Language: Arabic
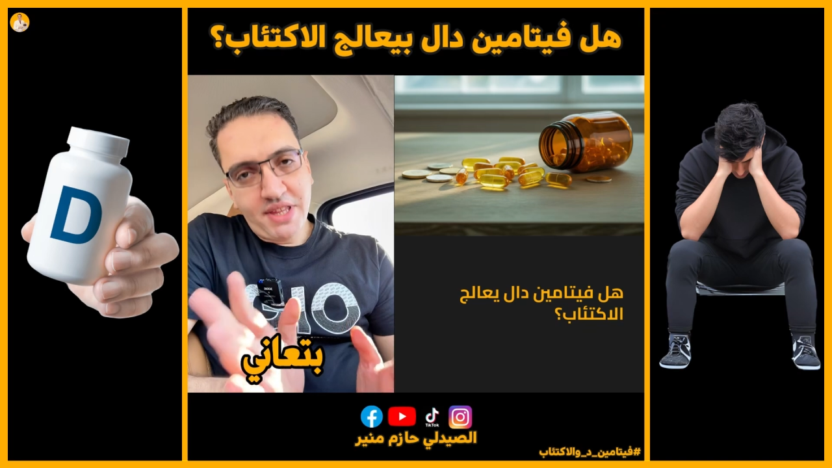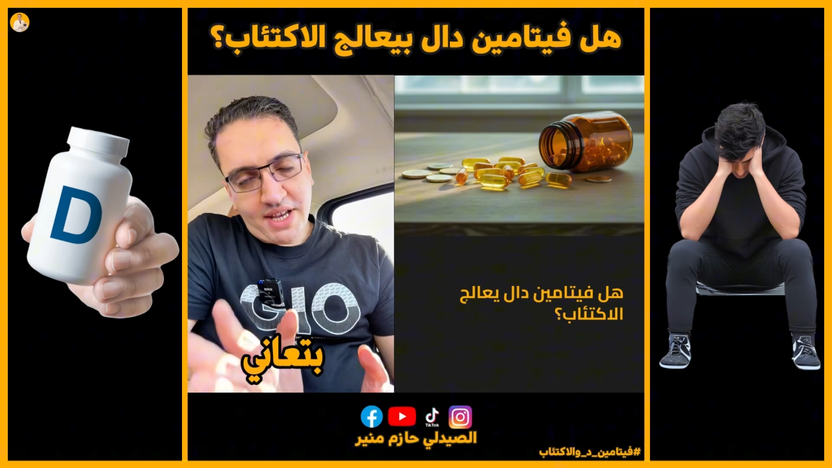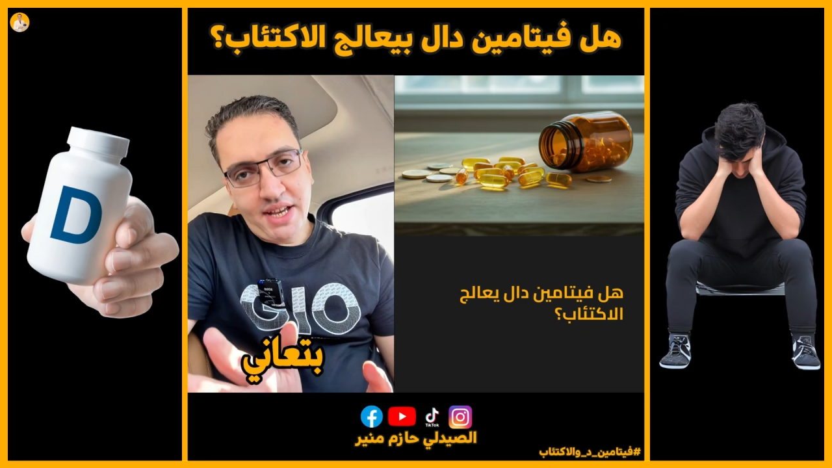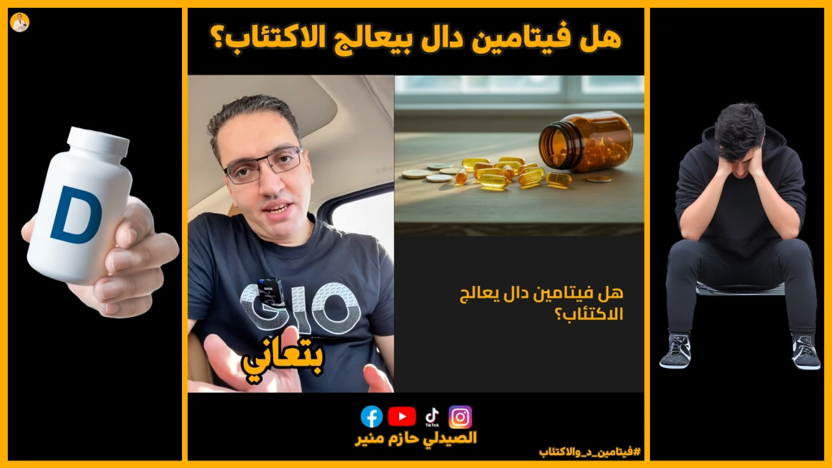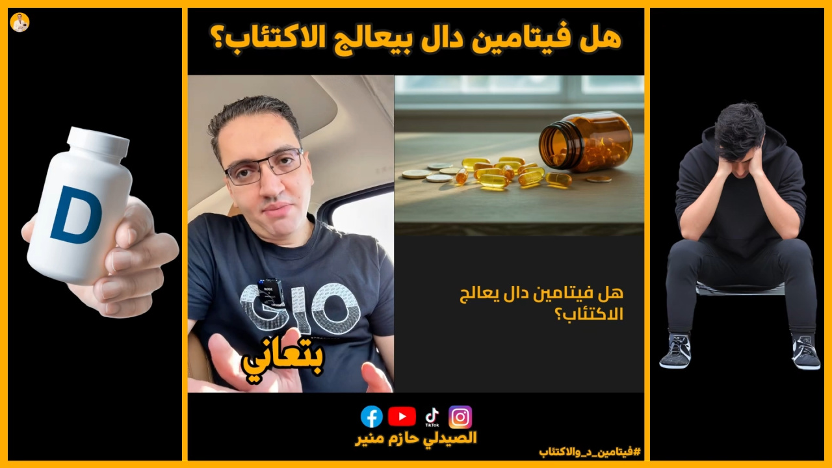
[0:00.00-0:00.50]

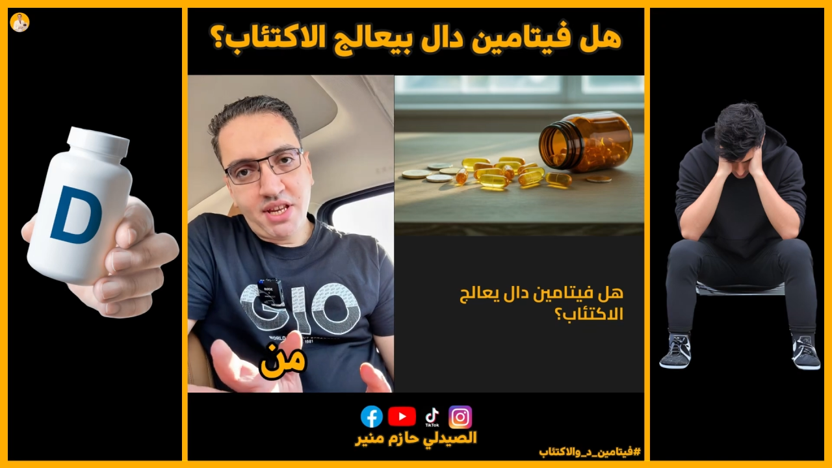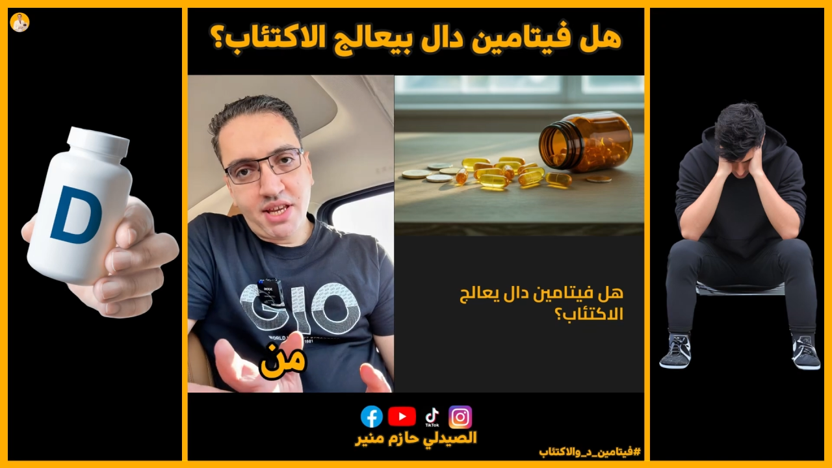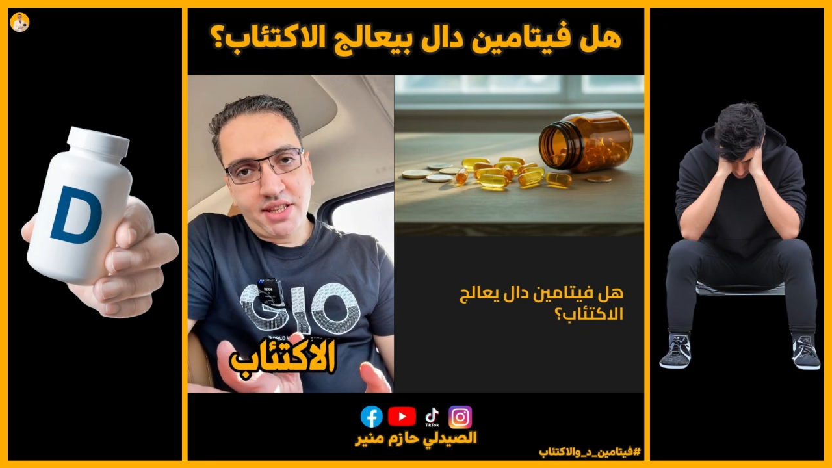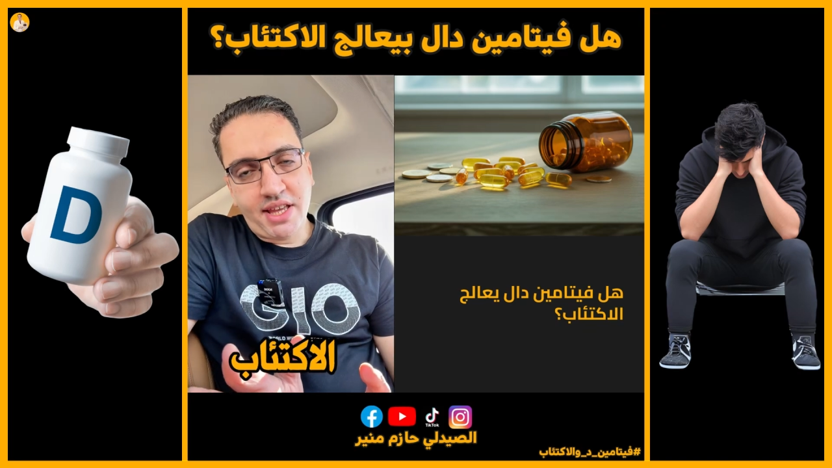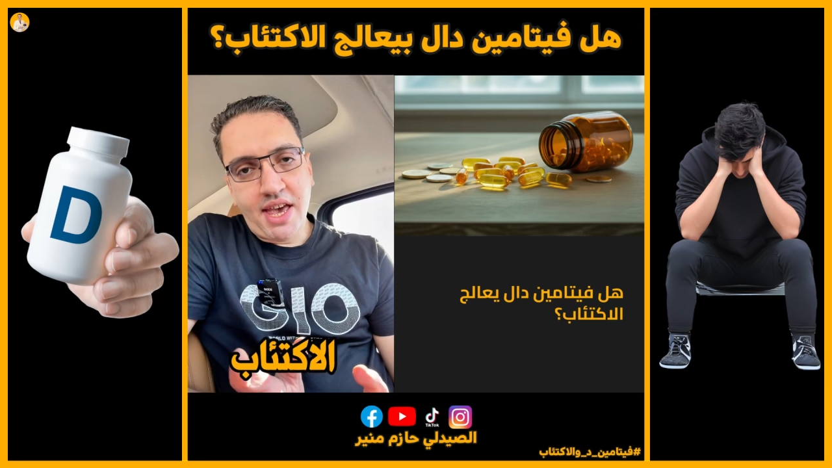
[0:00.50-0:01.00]
بتعاني من
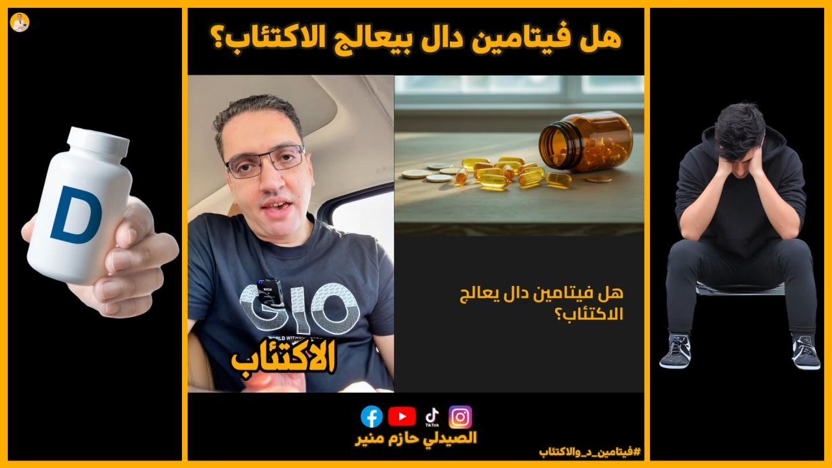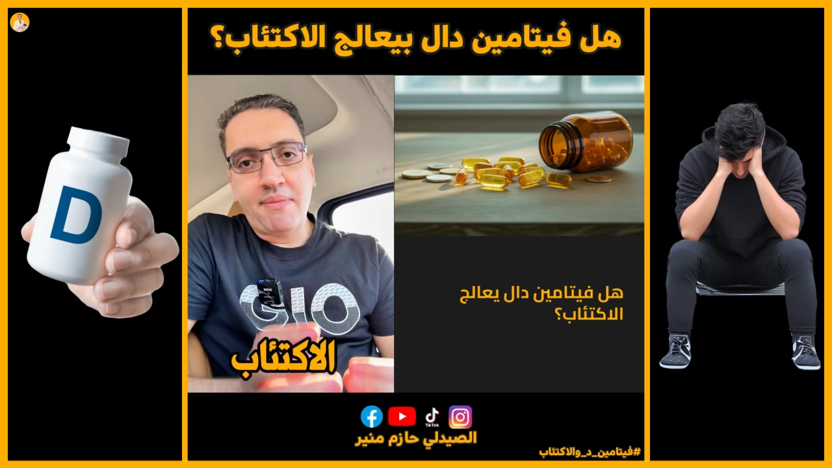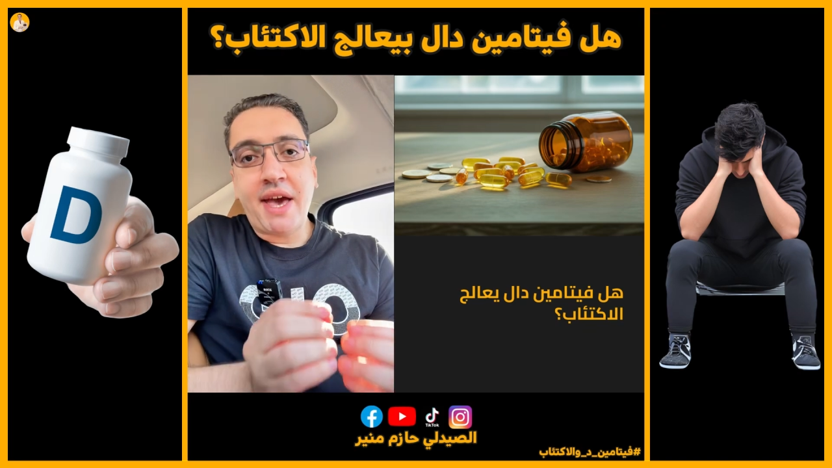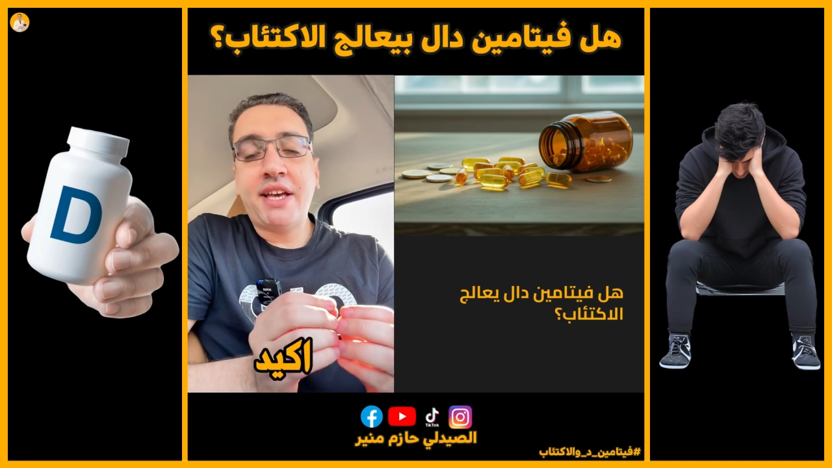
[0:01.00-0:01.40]
الاكتئاب